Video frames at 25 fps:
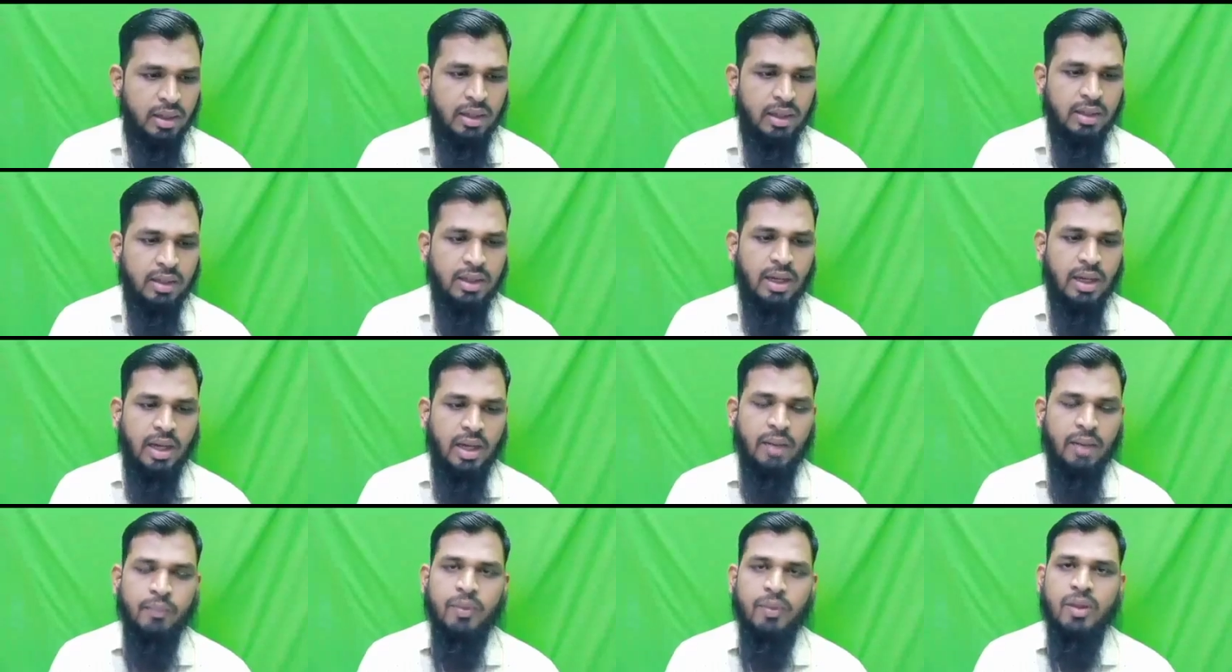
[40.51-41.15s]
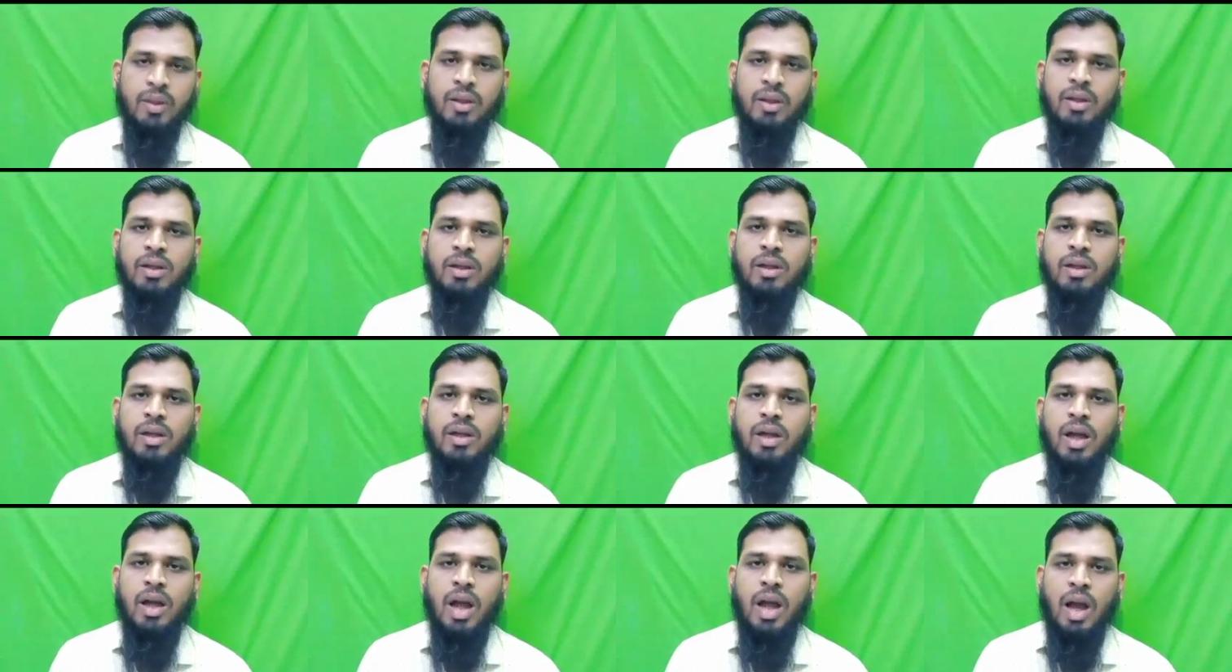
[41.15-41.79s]
இதில்
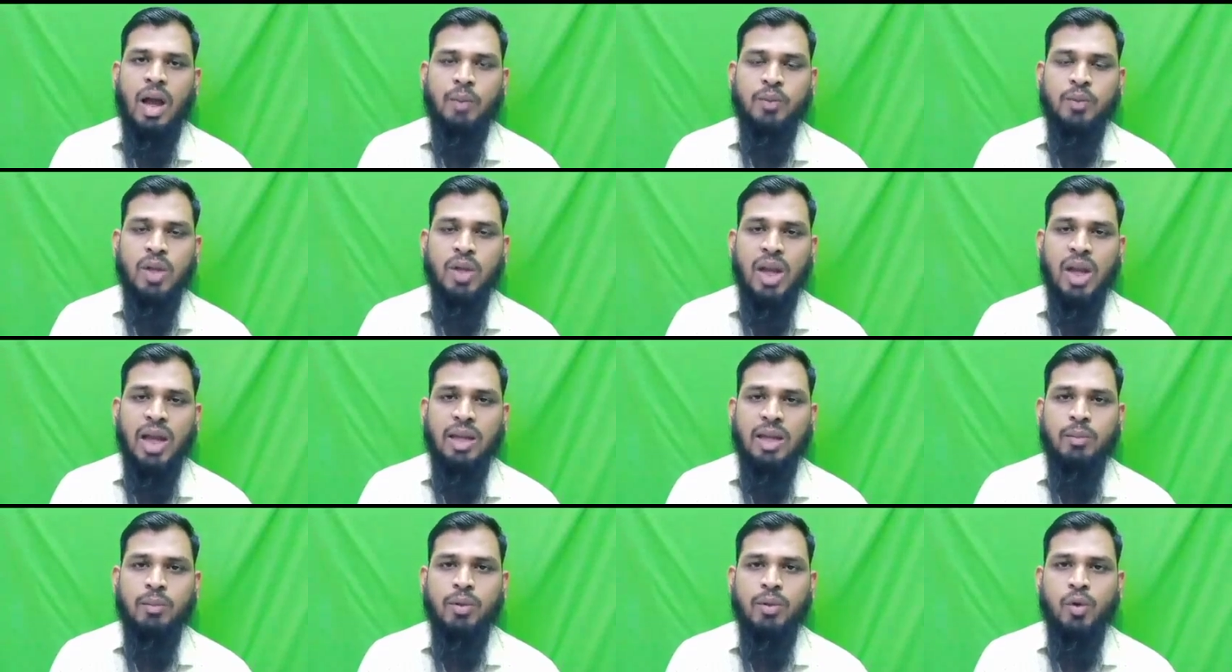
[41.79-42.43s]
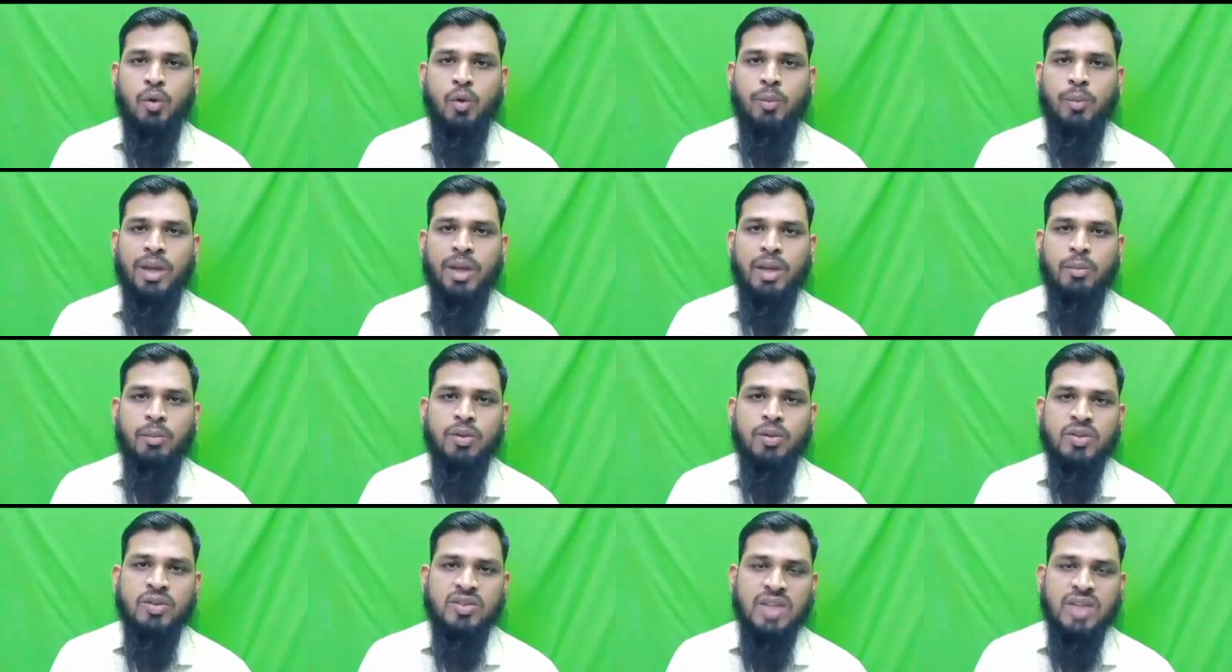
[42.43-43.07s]
அப்துல்லா இபுனு உபை
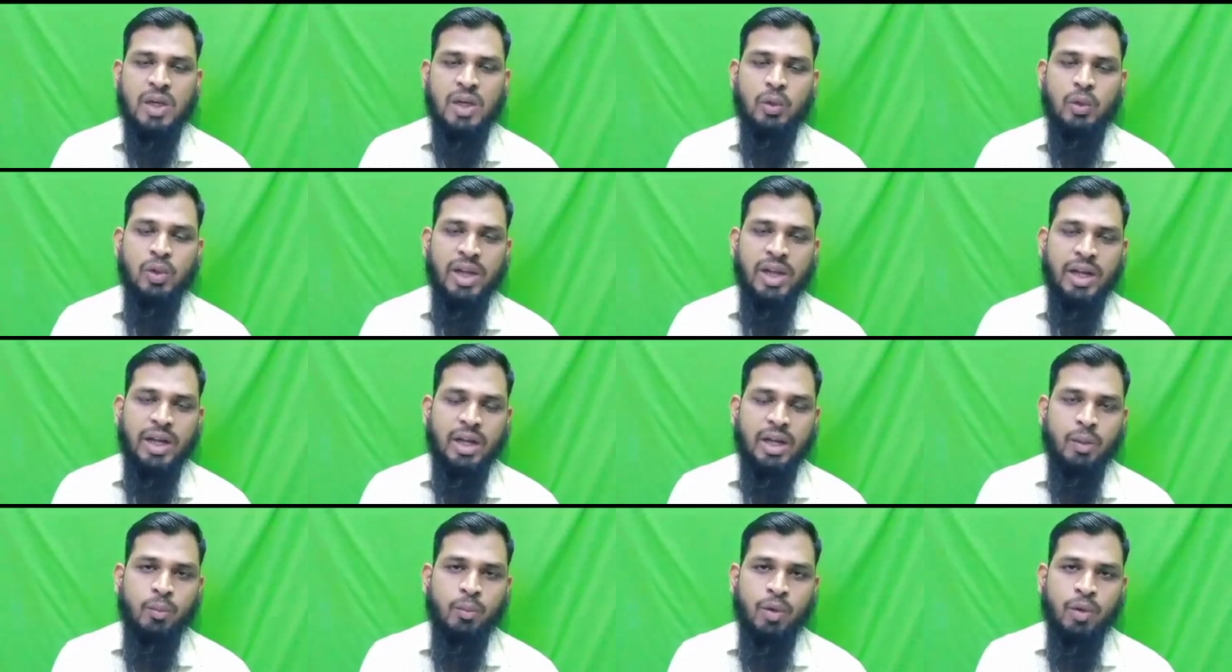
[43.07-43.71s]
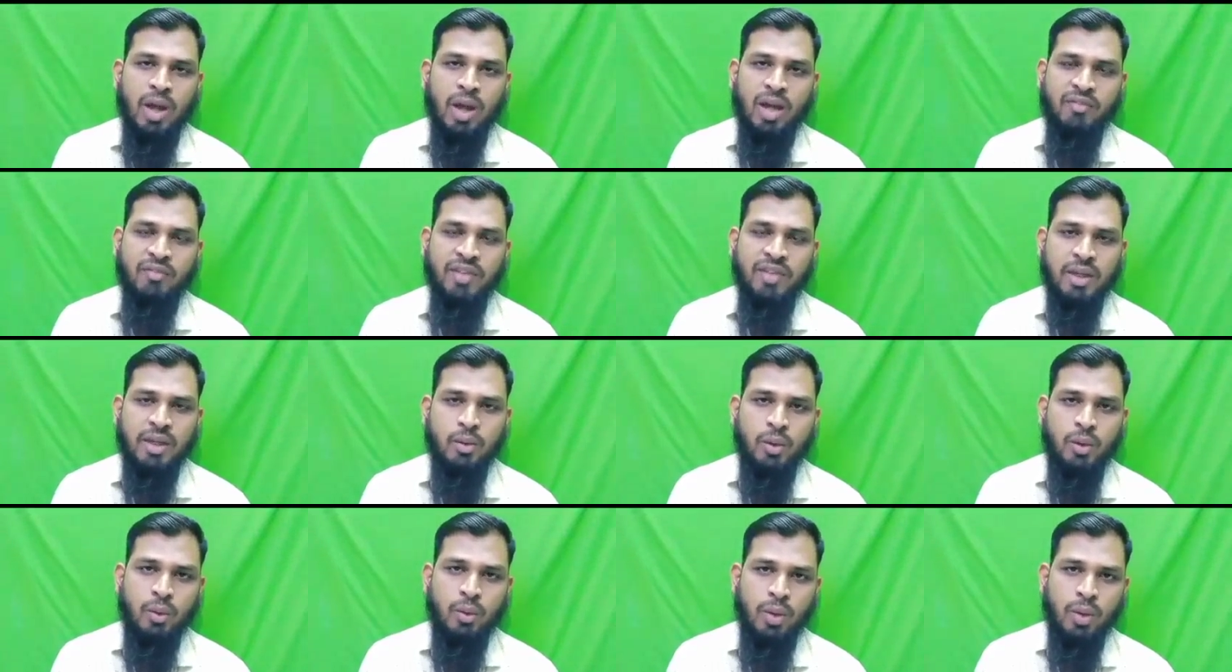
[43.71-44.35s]
இபுனு சலூல் என்ற
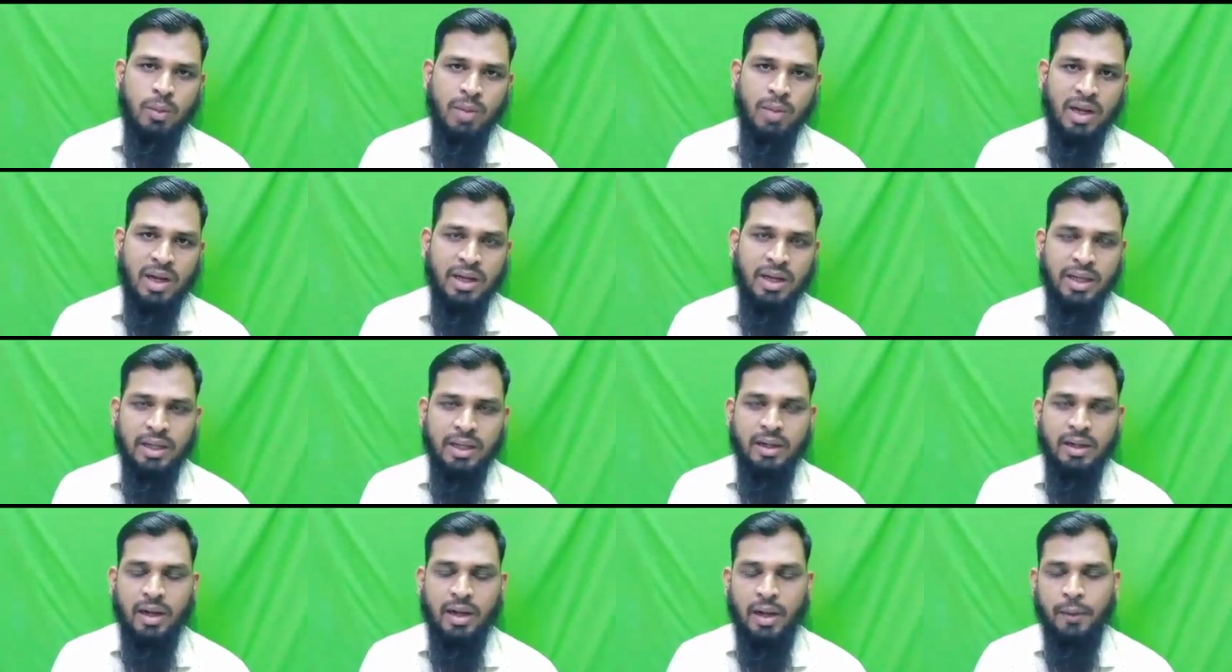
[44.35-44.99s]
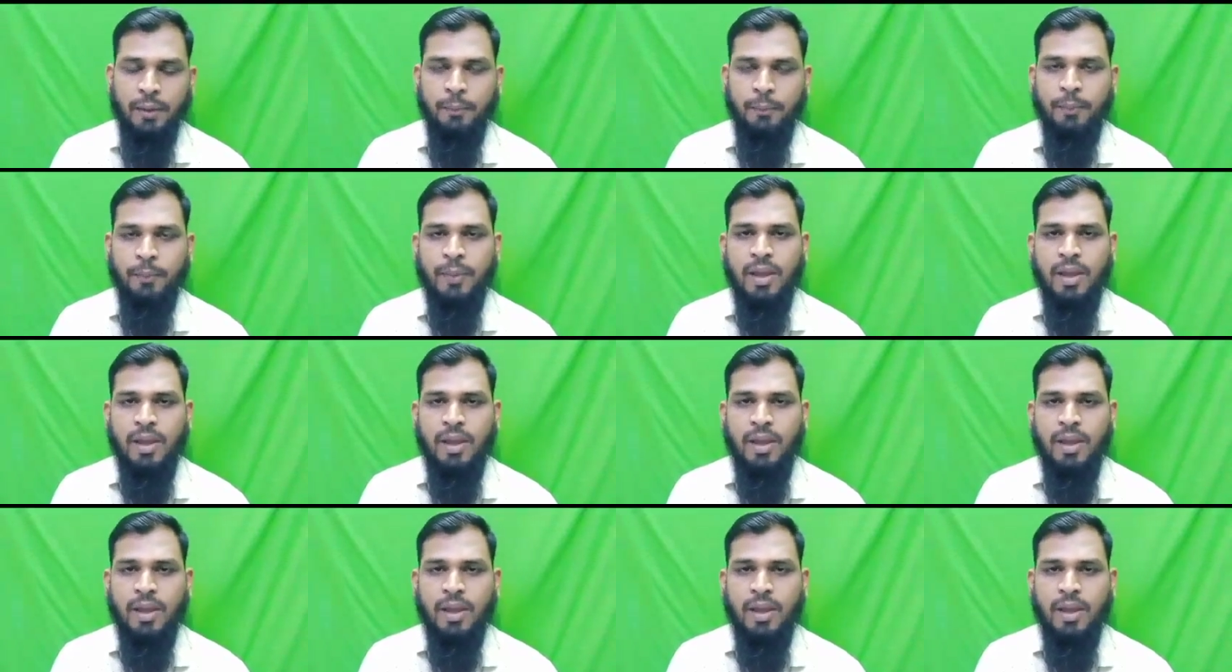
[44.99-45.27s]
முனாஃபிக் ஒருவன் மரணிக்கின்றான்